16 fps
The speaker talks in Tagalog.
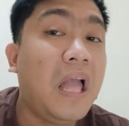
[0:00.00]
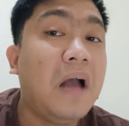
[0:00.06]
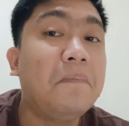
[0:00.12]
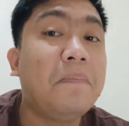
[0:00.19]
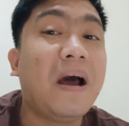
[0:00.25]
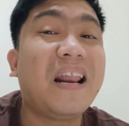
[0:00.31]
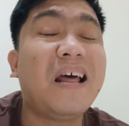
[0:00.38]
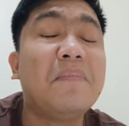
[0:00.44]

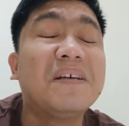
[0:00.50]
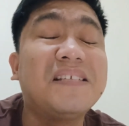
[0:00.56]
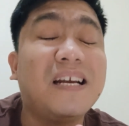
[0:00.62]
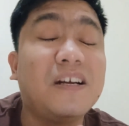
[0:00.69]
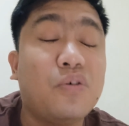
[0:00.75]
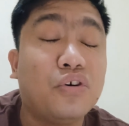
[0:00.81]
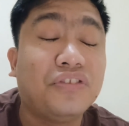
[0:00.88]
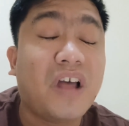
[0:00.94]
para
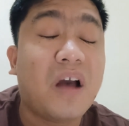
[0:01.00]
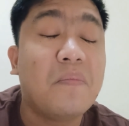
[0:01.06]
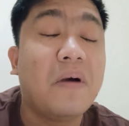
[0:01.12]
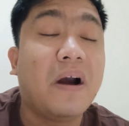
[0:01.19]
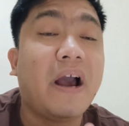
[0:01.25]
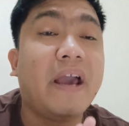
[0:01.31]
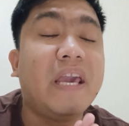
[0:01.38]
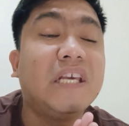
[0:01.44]
masagot ang
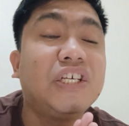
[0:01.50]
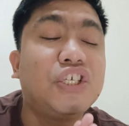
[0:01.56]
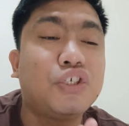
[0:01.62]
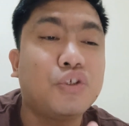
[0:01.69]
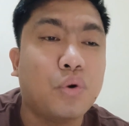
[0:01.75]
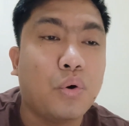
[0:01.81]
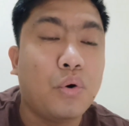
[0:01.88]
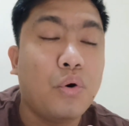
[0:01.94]
mga
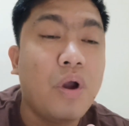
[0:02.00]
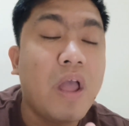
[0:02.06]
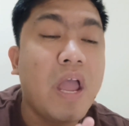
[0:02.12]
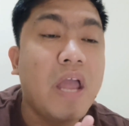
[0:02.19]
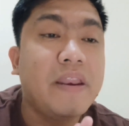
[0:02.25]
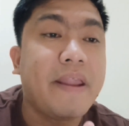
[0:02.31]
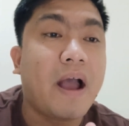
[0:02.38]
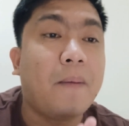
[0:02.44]
iso
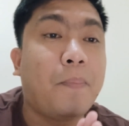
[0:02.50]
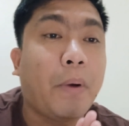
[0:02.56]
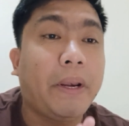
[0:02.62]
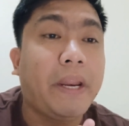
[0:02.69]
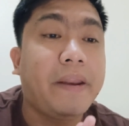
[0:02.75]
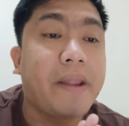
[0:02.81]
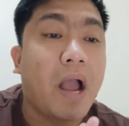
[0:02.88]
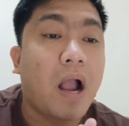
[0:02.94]
na
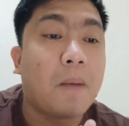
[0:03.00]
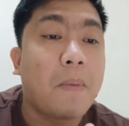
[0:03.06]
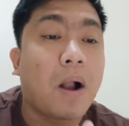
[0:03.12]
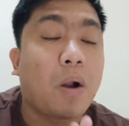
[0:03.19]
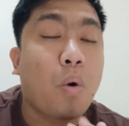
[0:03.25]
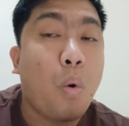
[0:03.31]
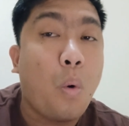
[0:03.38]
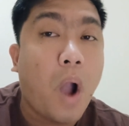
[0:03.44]
pwede dang
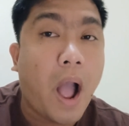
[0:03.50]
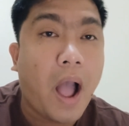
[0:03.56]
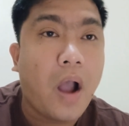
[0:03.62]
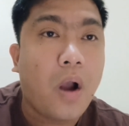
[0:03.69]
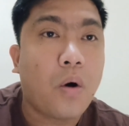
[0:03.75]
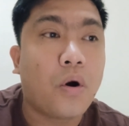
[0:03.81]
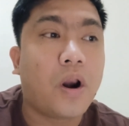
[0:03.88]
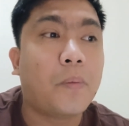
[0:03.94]

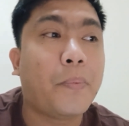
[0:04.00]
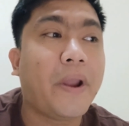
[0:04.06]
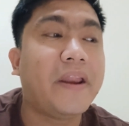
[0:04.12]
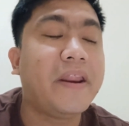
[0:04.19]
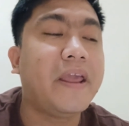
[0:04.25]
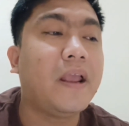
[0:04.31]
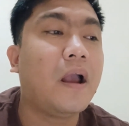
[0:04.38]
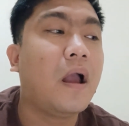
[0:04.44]
makuha or
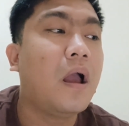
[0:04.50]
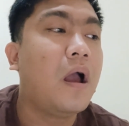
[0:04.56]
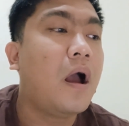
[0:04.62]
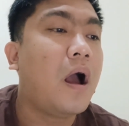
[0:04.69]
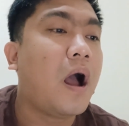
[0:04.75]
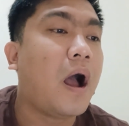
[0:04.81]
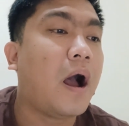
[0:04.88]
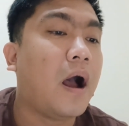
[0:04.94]
pwedeng
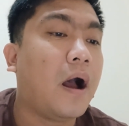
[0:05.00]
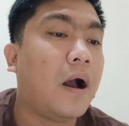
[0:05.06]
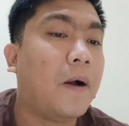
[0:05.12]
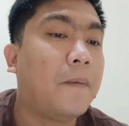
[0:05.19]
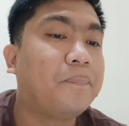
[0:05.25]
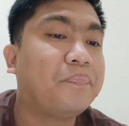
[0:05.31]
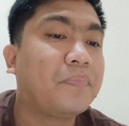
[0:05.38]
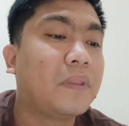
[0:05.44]

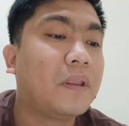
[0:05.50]
um,